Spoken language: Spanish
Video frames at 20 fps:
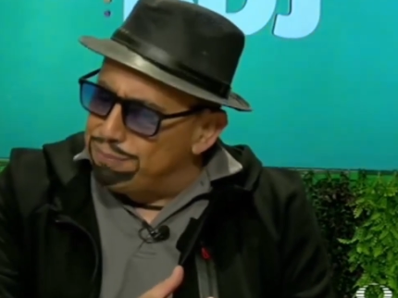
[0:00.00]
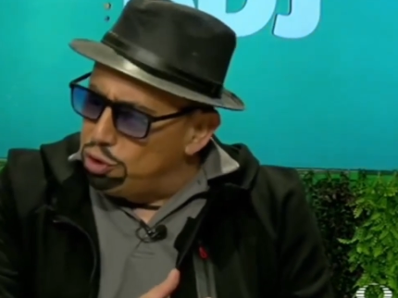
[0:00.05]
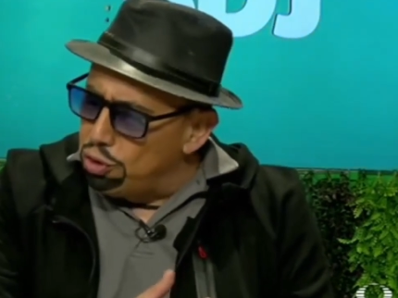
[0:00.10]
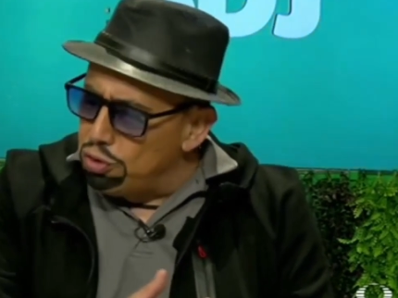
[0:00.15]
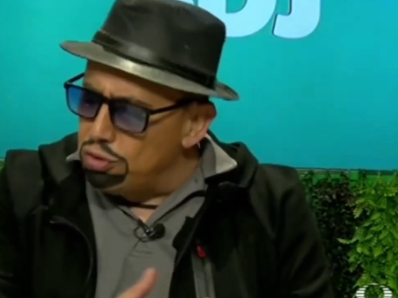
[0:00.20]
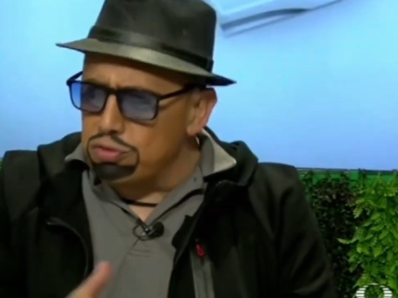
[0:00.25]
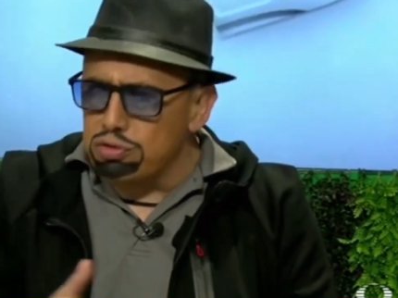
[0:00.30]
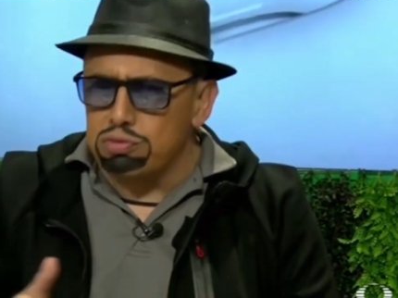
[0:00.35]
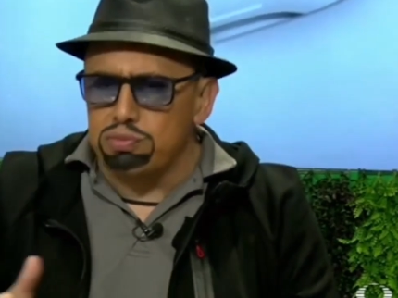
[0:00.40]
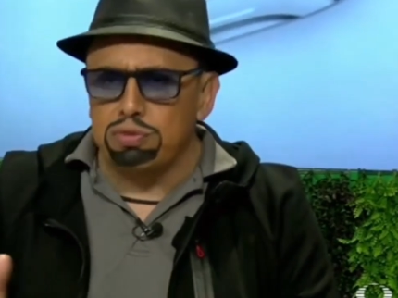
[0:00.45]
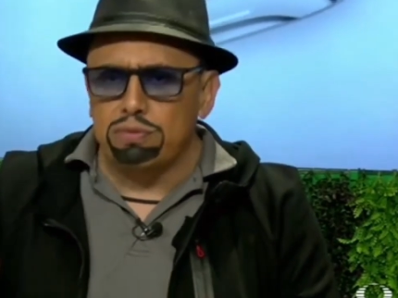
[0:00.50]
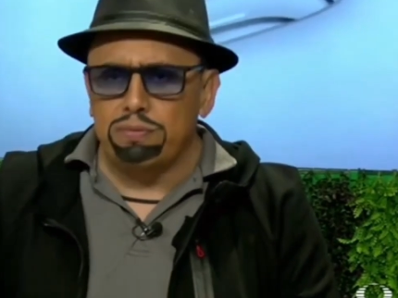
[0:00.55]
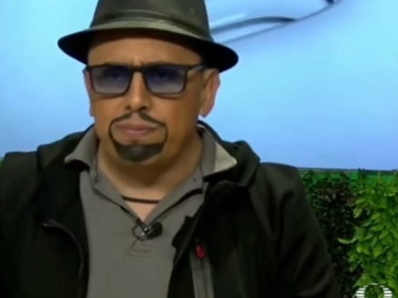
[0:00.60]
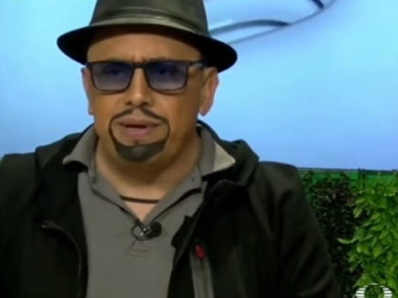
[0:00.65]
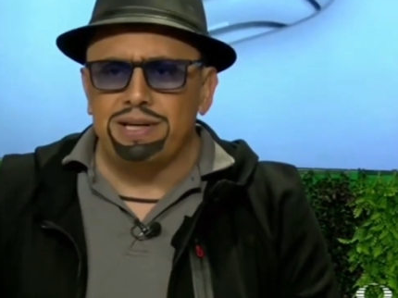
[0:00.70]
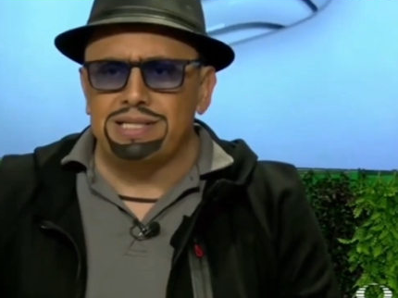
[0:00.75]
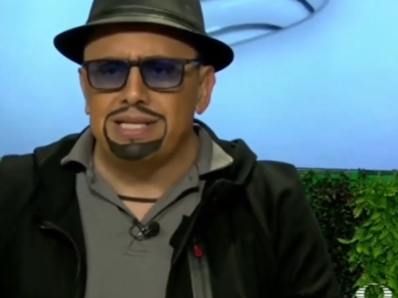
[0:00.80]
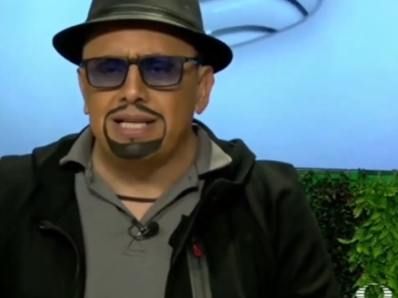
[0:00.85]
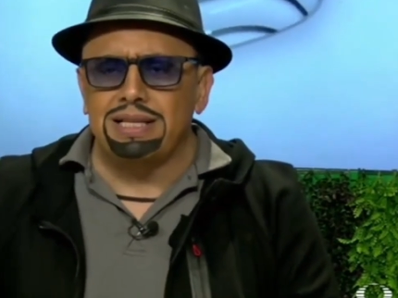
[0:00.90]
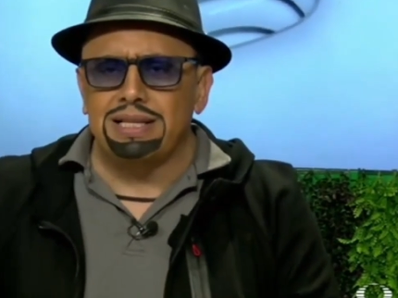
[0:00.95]
todos los
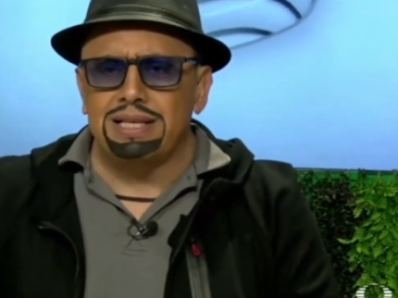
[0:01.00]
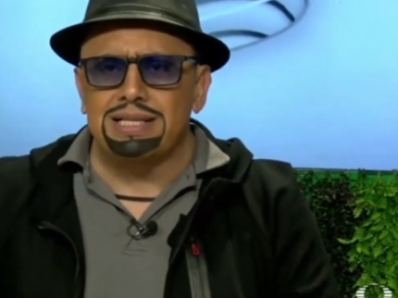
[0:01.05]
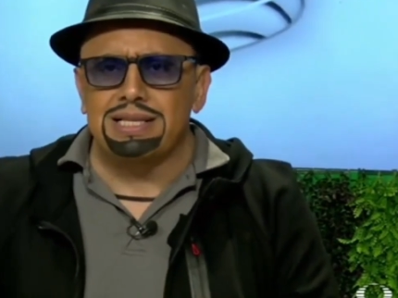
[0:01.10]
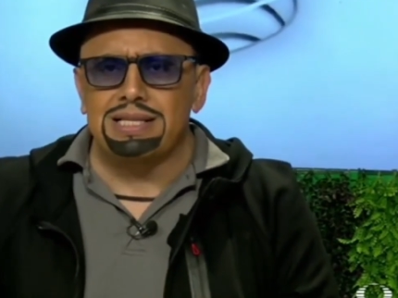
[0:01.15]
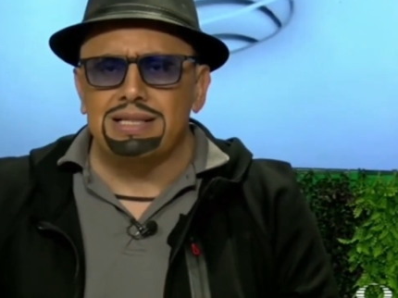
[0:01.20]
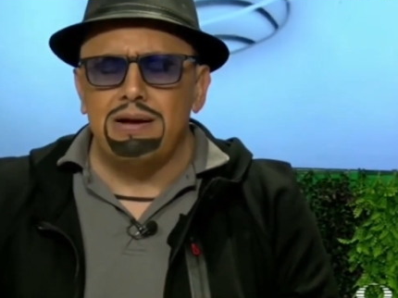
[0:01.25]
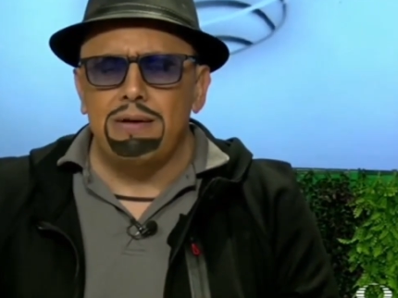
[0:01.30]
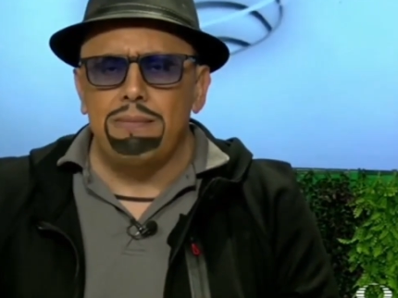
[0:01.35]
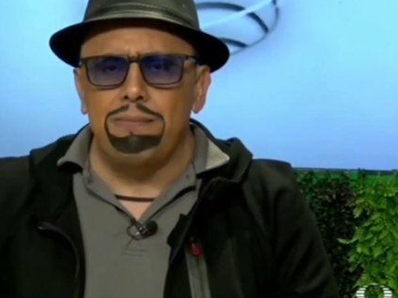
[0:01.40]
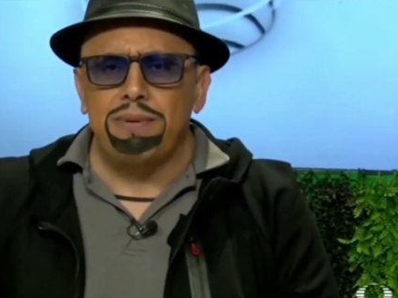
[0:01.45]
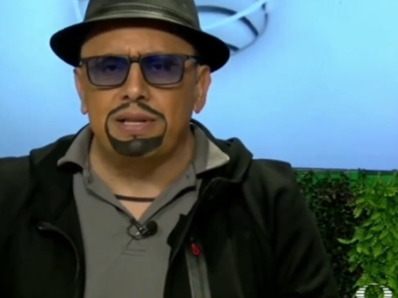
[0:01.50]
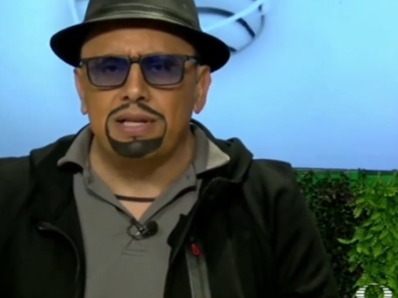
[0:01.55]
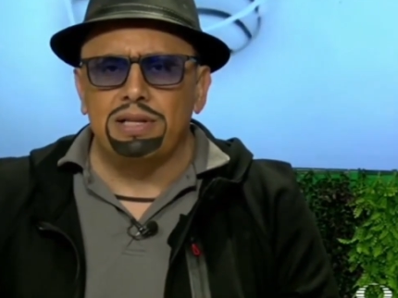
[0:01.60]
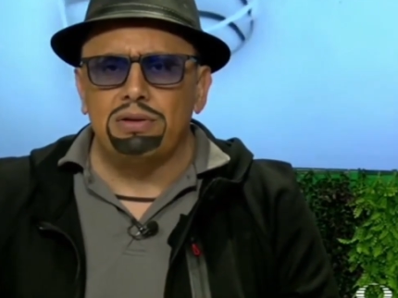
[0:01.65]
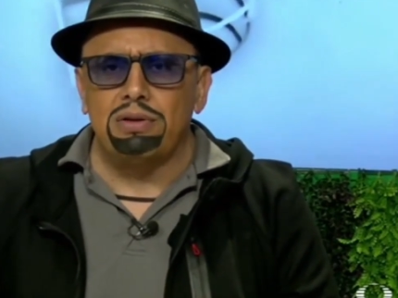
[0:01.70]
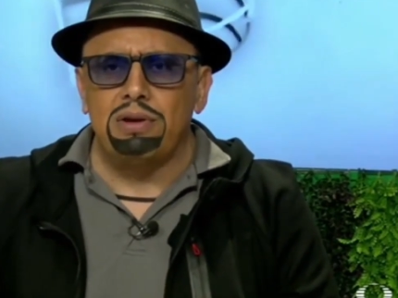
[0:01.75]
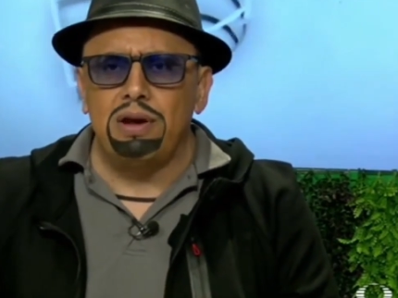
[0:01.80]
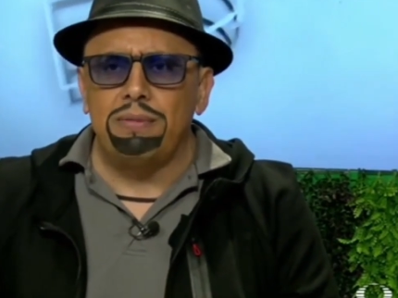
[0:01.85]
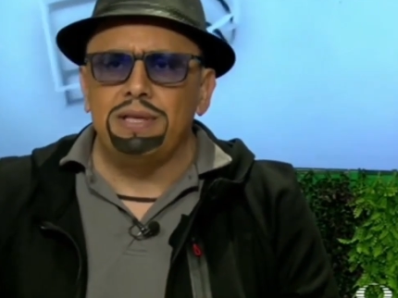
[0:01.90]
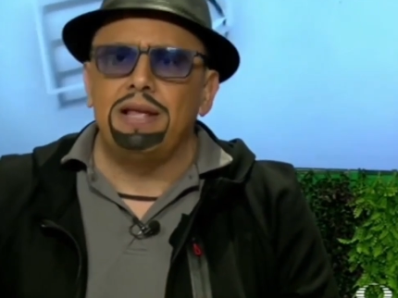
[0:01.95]
pacientes que estaban
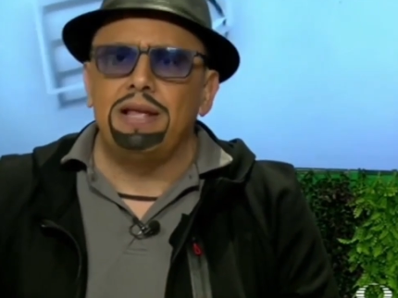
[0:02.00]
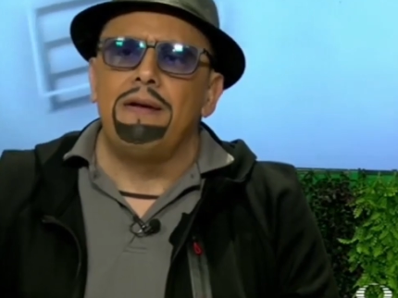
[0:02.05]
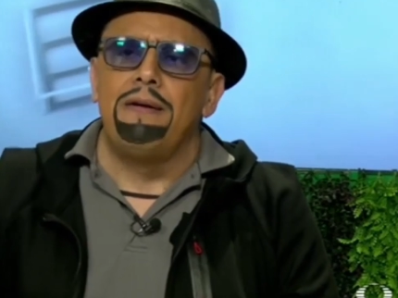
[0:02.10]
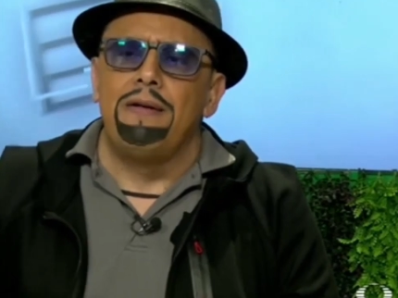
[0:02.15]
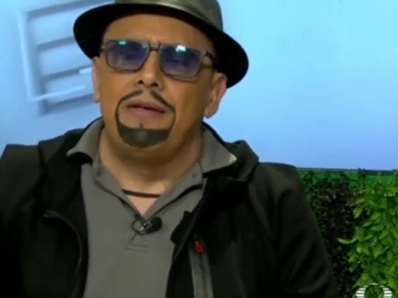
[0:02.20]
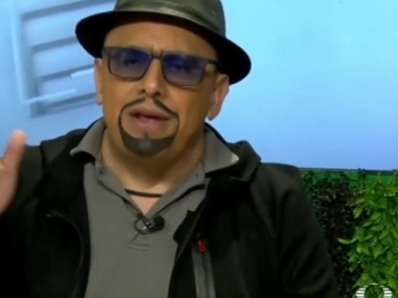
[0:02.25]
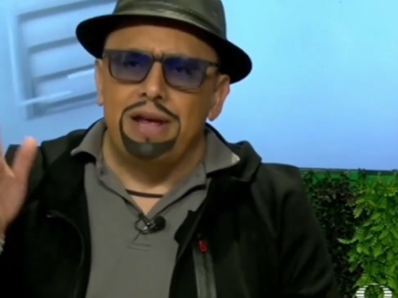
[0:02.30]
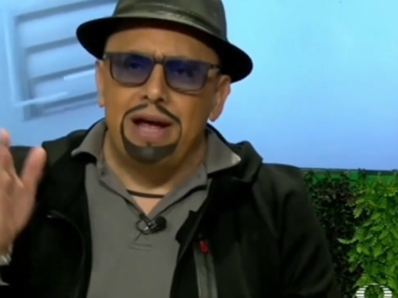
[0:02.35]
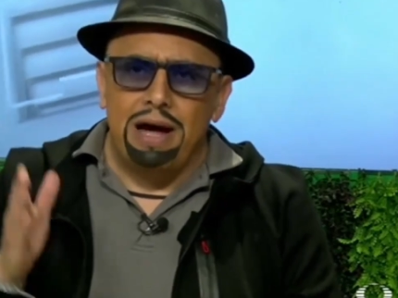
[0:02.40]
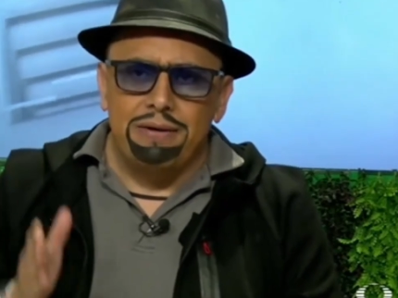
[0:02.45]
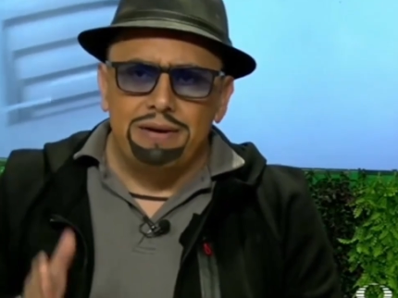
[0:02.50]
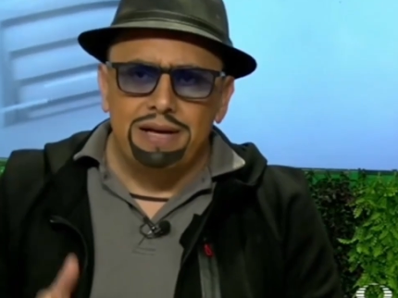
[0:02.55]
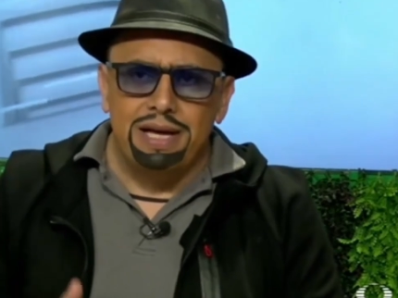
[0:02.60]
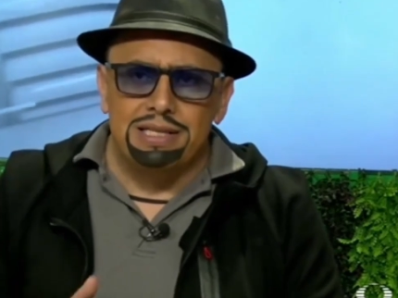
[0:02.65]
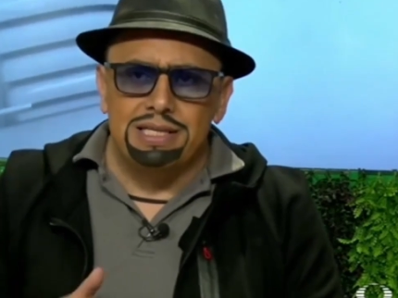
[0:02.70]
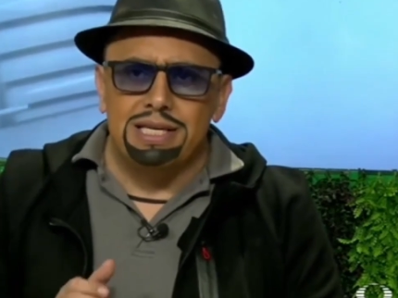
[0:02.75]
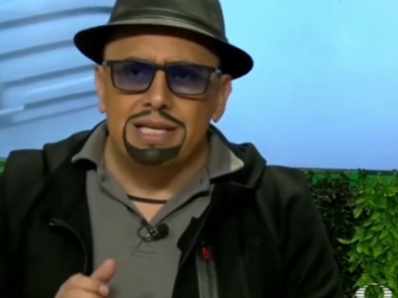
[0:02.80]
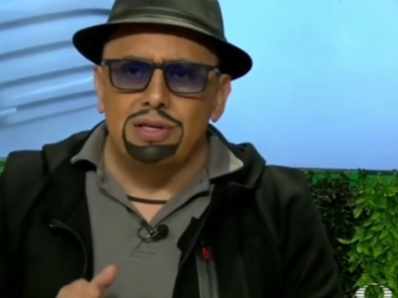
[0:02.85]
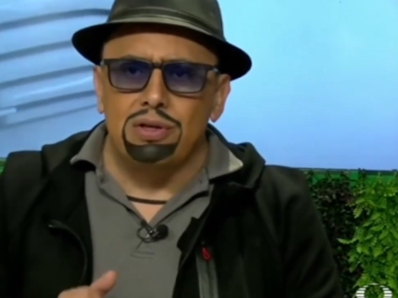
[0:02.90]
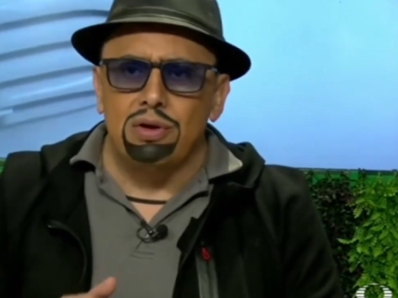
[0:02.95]
perdiendo ah, la vida
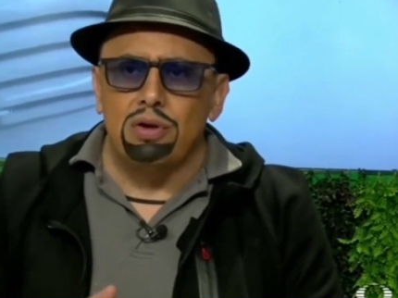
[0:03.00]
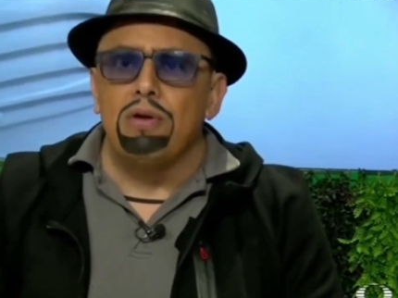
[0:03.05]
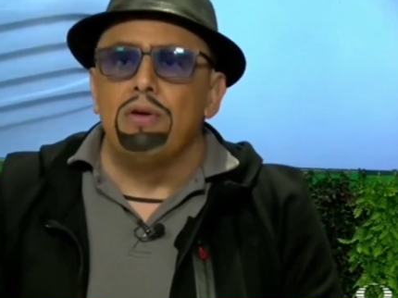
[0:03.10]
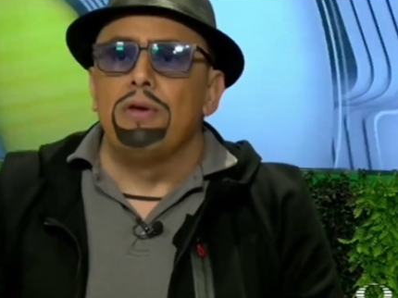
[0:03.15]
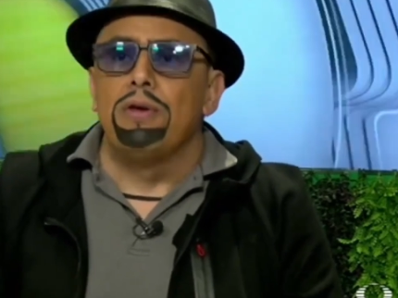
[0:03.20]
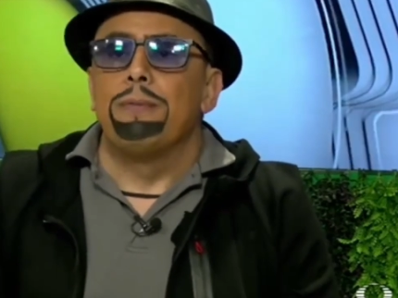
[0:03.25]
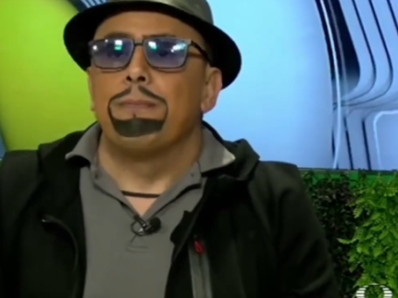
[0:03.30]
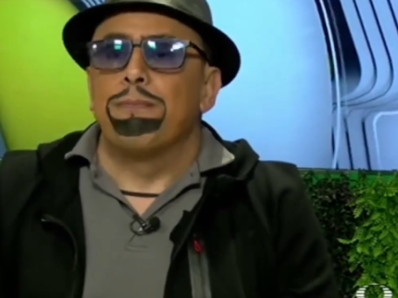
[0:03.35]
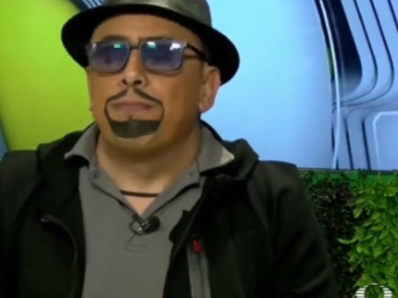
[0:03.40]
habían sido,